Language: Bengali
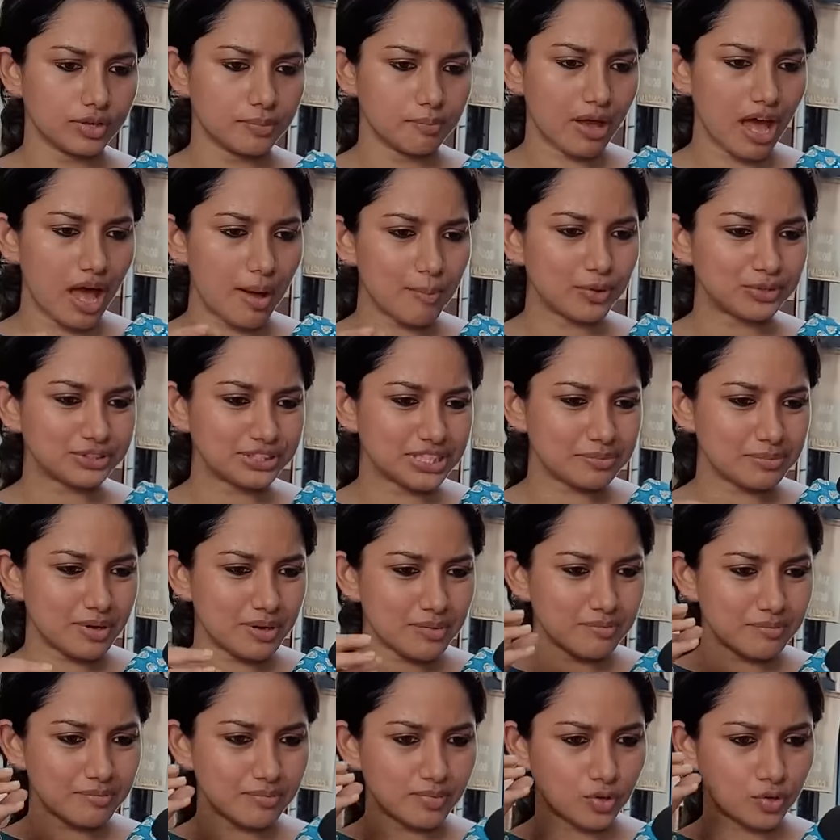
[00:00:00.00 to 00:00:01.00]
ওই বাম অতি
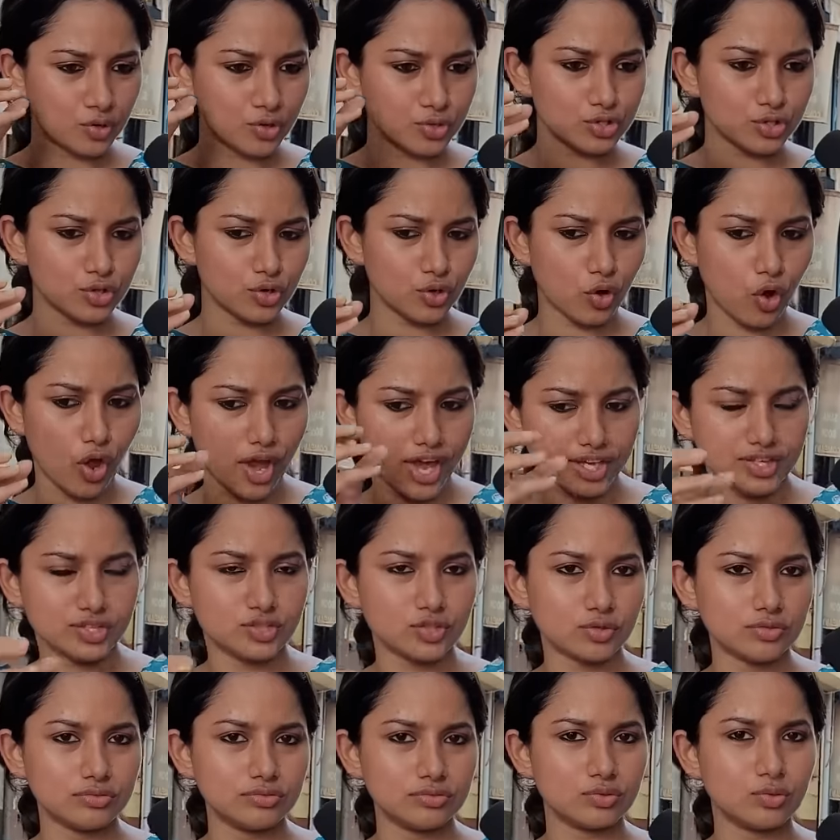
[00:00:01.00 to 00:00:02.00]
বাম মনস্ক
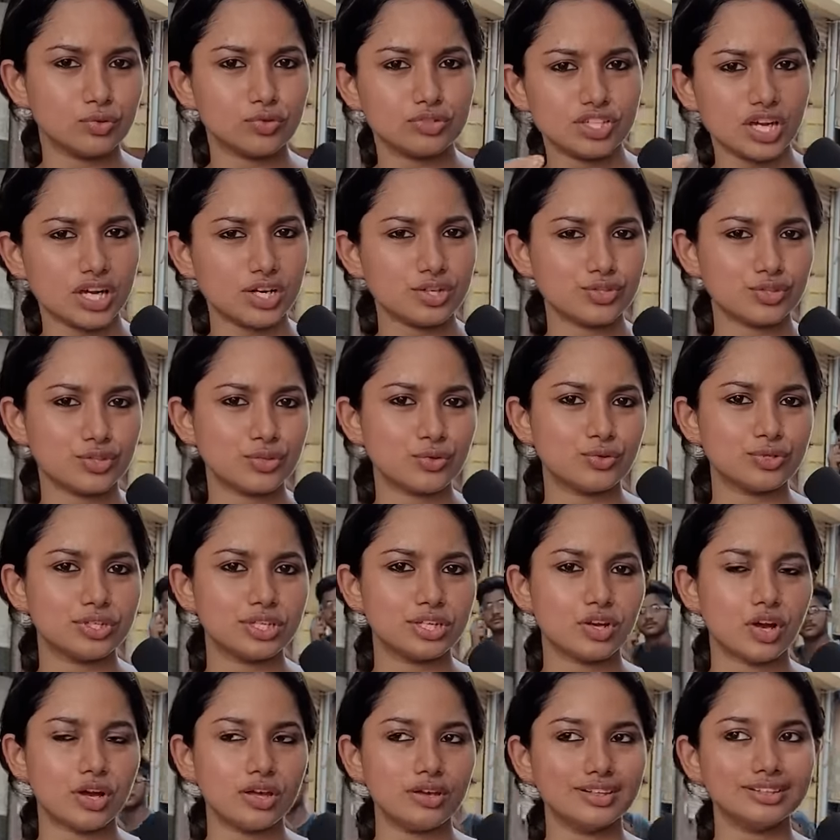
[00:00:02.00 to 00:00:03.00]
কয়েকজন দু চারজন
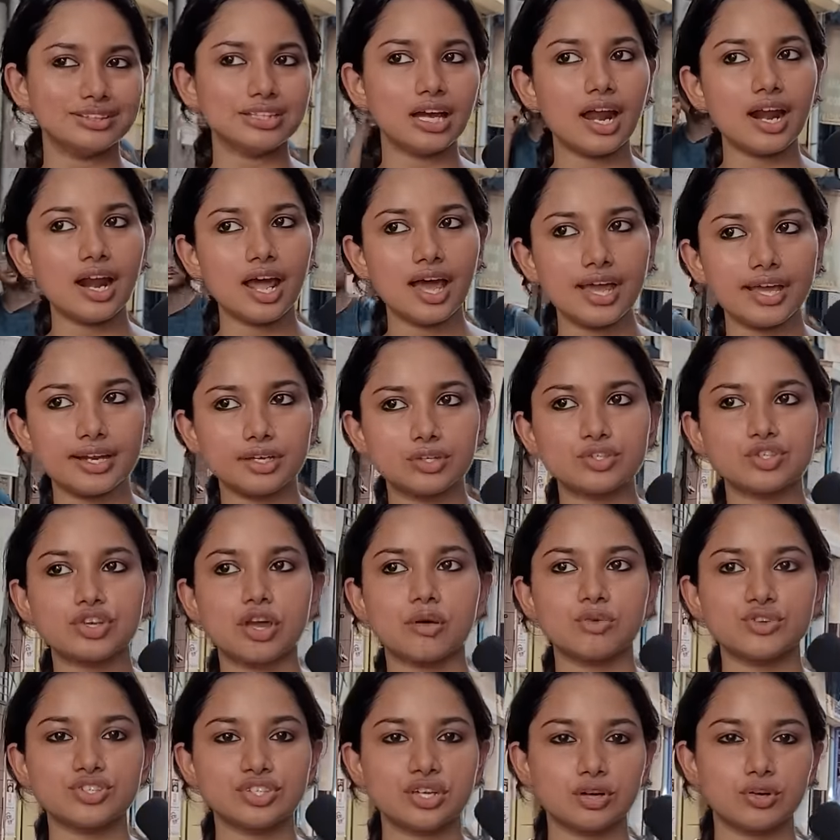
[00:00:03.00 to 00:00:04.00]
গুটি কয়েক তারা একটু
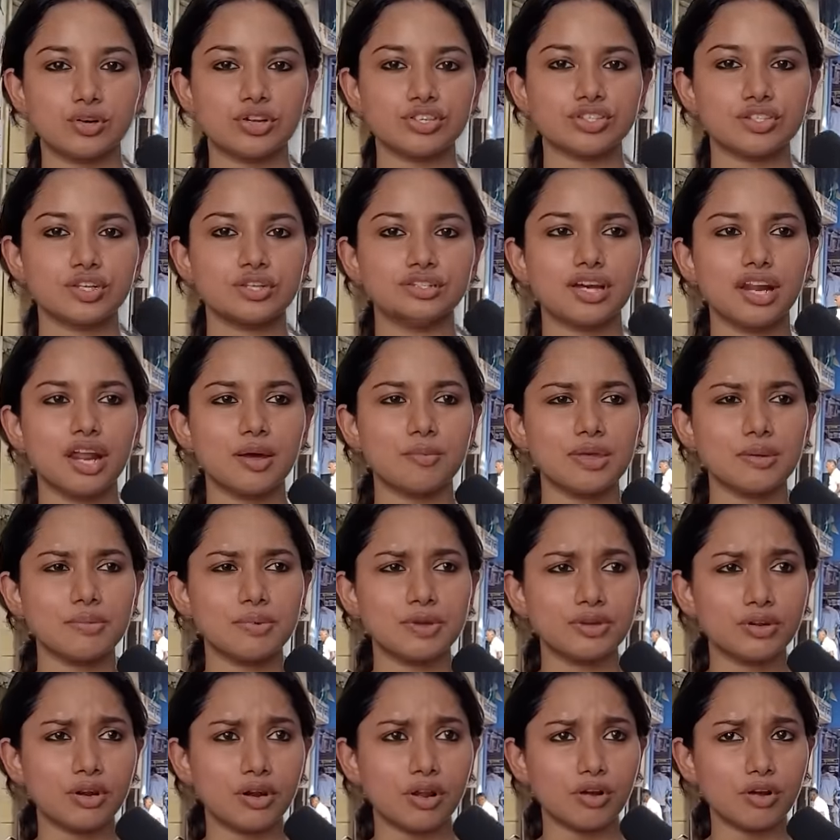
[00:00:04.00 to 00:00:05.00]
সমস্যা করেছিল তারা
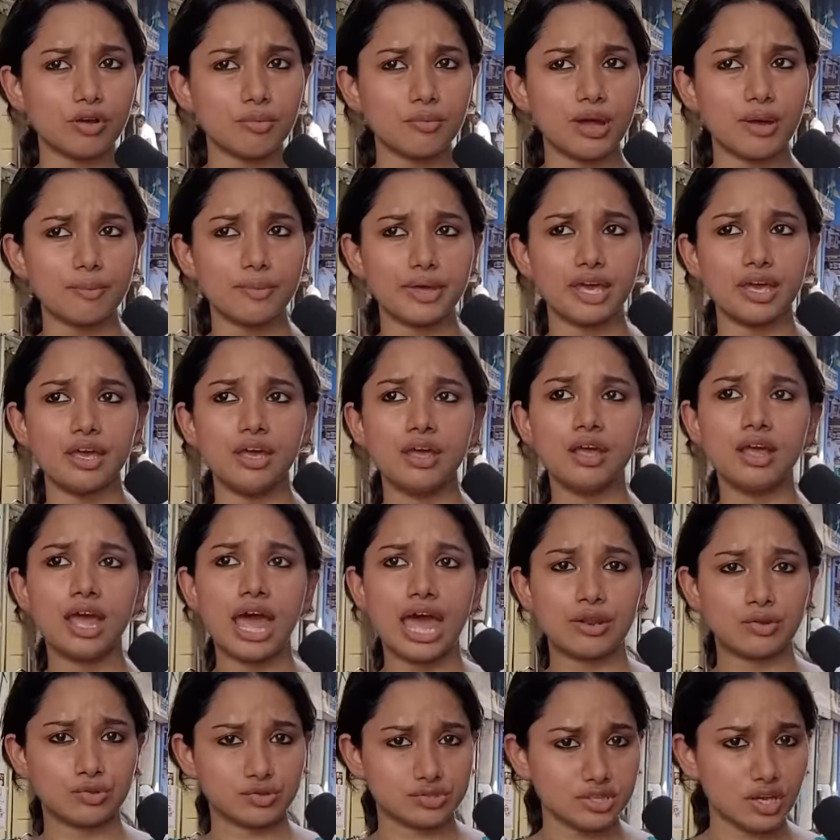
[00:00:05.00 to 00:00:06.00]
বিভিন্ন রকমভাবে
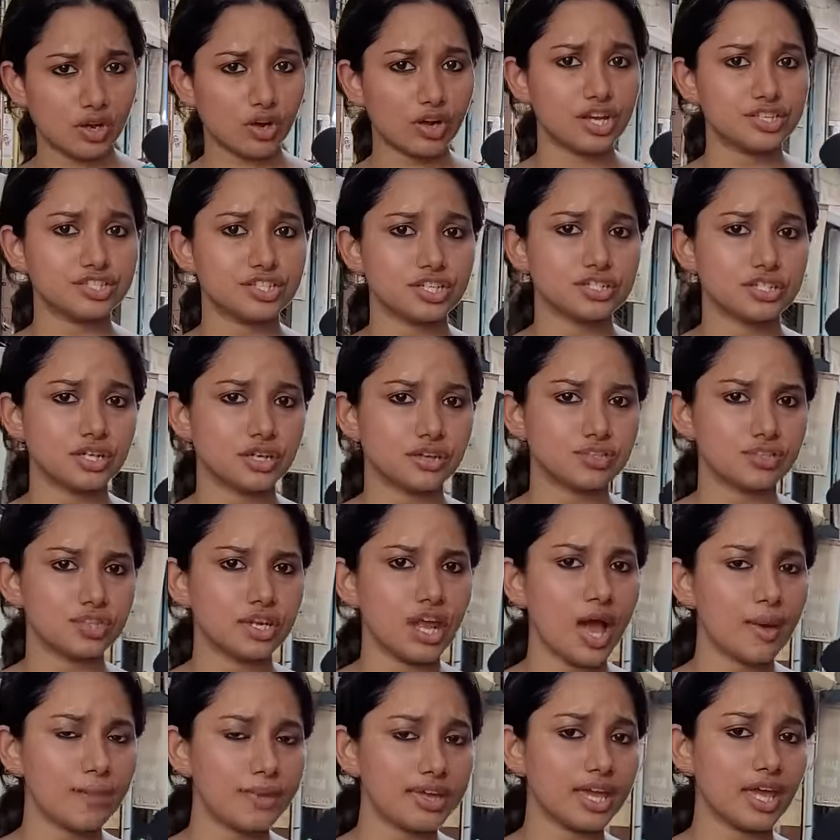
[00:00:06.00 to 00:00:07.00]
হেনস্থা করার চেষ্টা
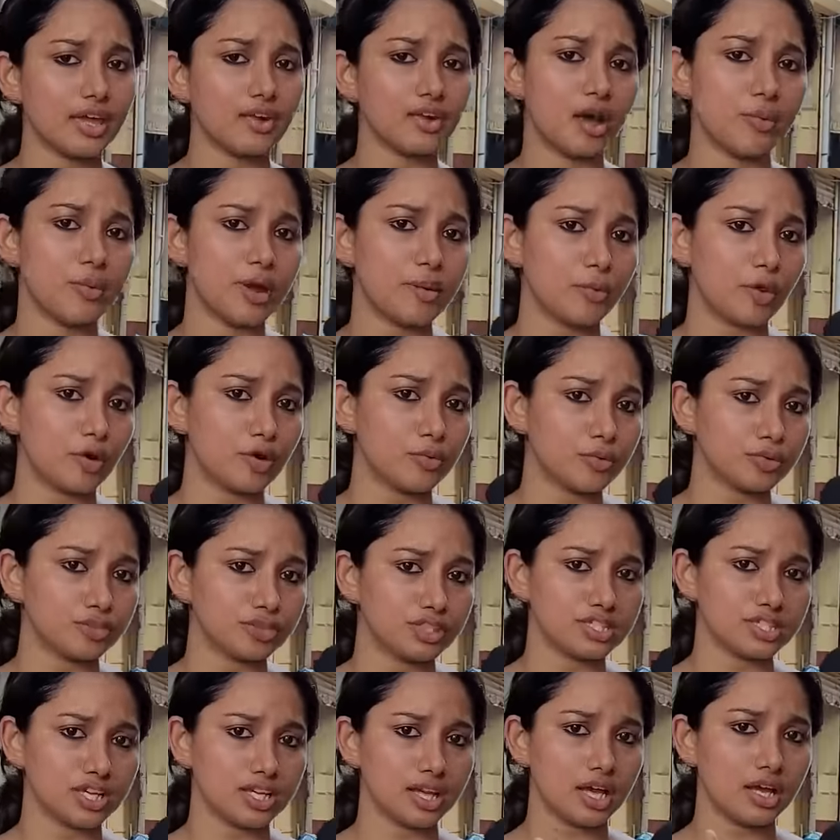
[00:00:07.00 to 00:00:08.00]
করেছিল আমি কেন আমার
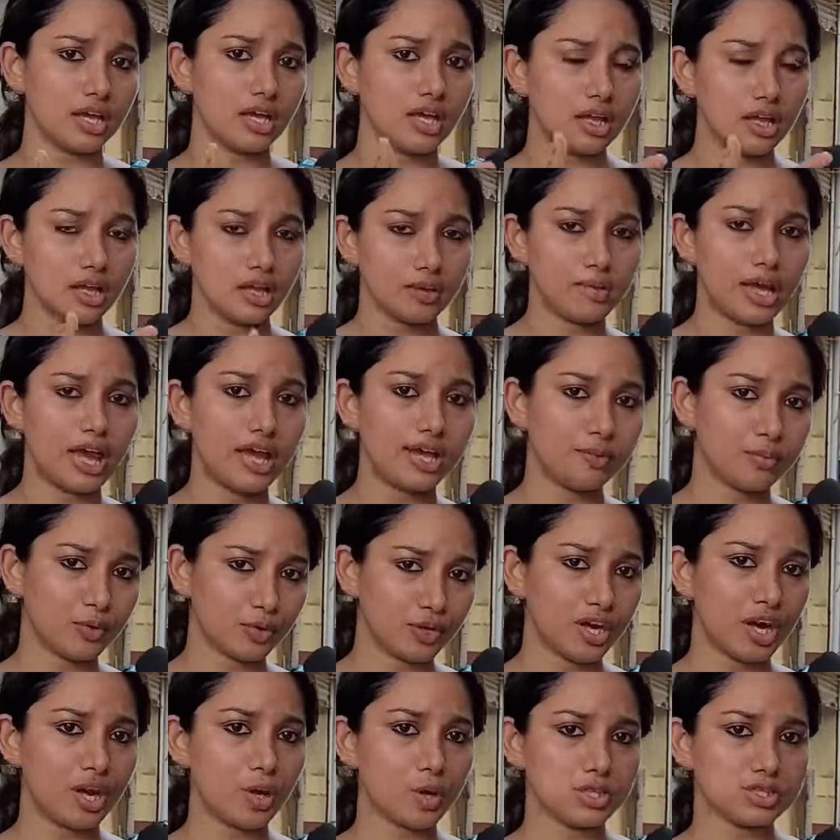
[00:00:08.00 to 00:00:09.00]
পরবর্তী যারা ভাই
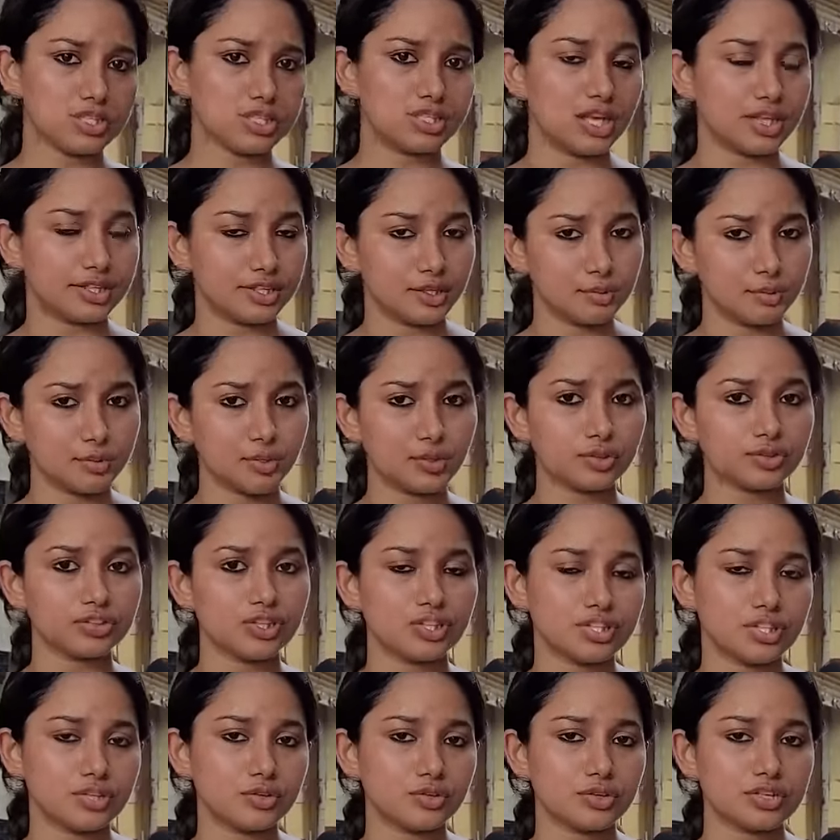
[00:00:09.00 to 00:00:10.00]
বোনেরা রয়েছে তাদের উপরও
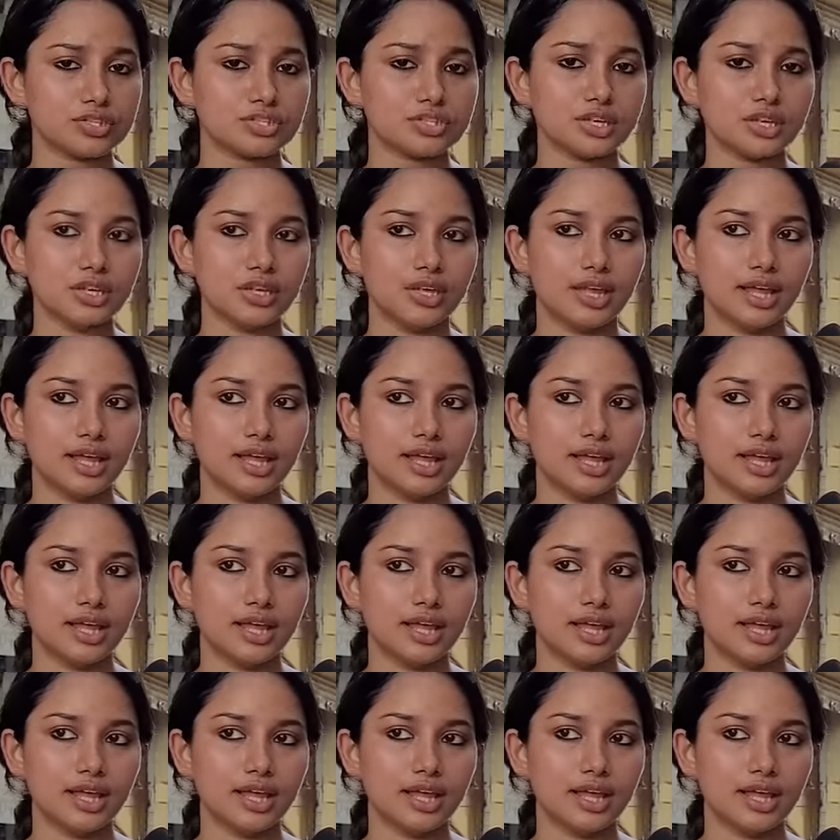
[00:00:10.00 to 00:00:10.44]
অত্যাচার করেছে